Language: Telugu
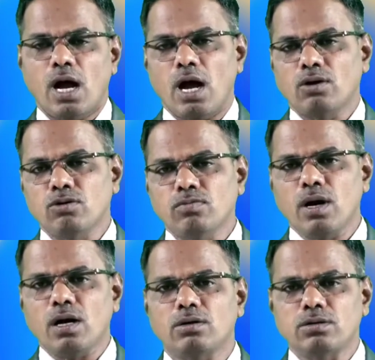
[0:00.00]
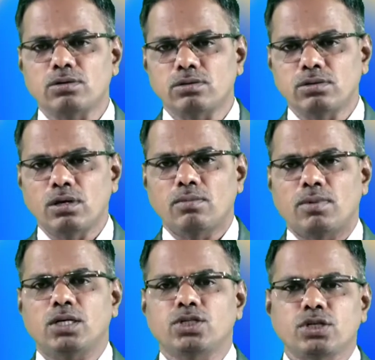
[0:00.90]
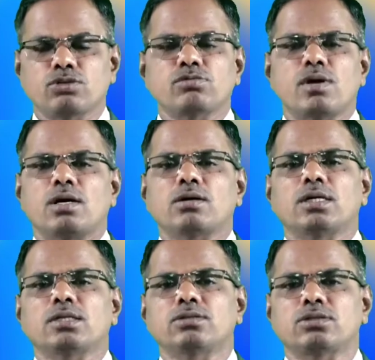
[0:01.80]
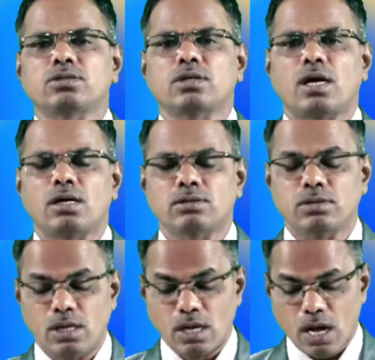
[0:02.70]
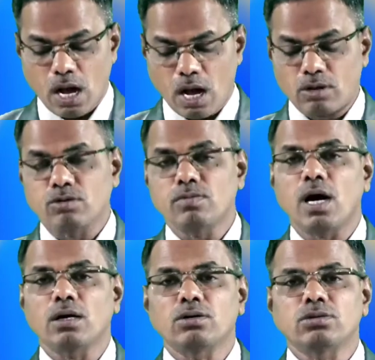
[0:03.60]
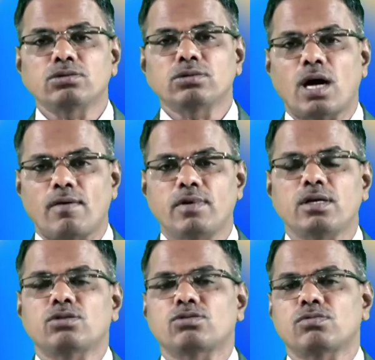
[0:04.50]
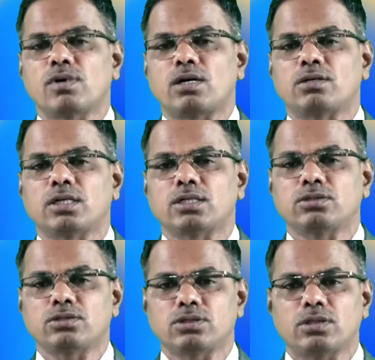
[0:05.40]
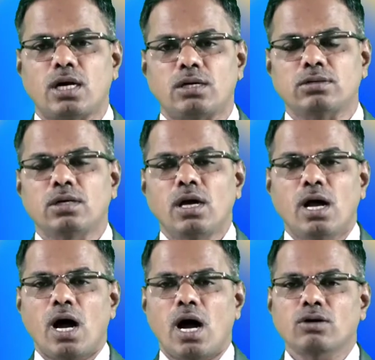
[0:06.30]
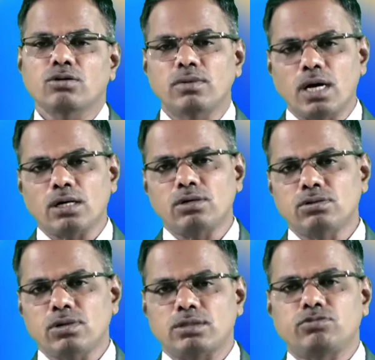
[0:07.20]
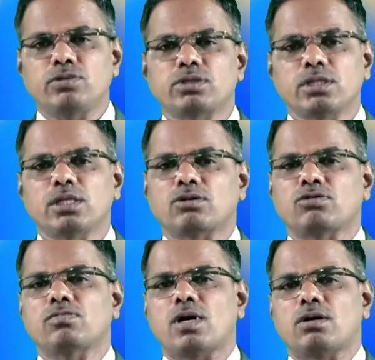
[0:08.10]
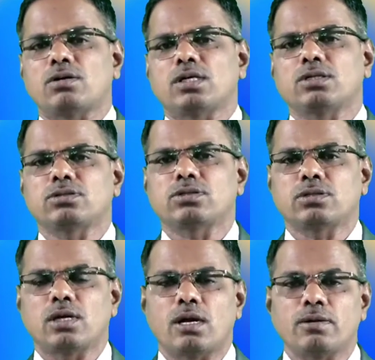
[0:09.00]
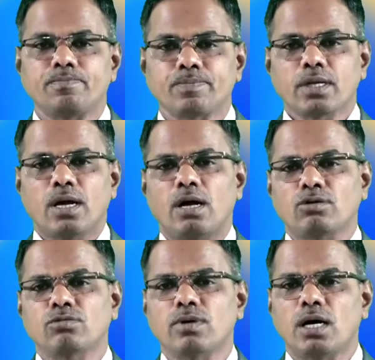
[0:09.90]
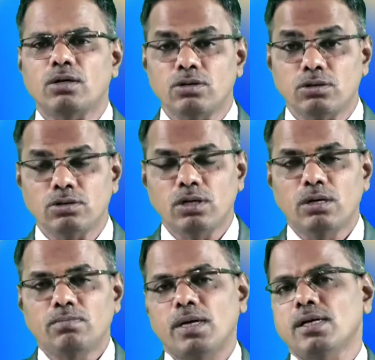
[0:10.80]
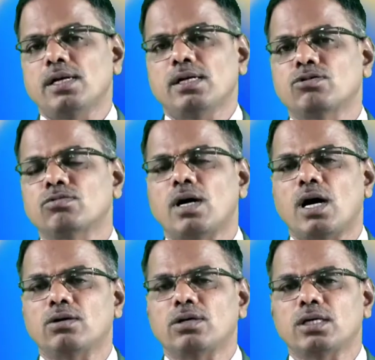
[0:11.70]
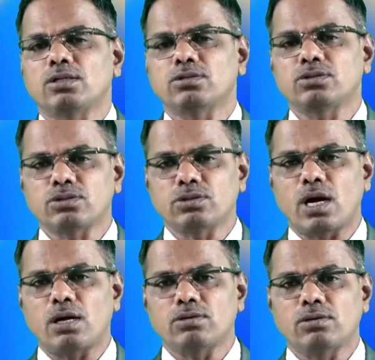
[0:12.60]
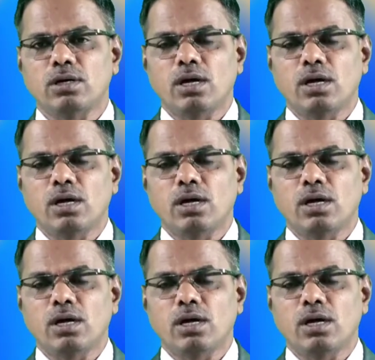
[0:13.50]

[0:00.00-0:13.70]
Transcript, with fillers: ఆ కుమారుడు మనిషి కుమారుడై ఉంటున్నాడు ఆ కుమారుడు దావీదు ఉంటున్నాడు ఆ కుమారుడు అద్వితీయ కుమారుడై ఉంటున్నాడు ఆ కుమారుడు పెండ్లి కుమారుడై ఉంటున్నాడు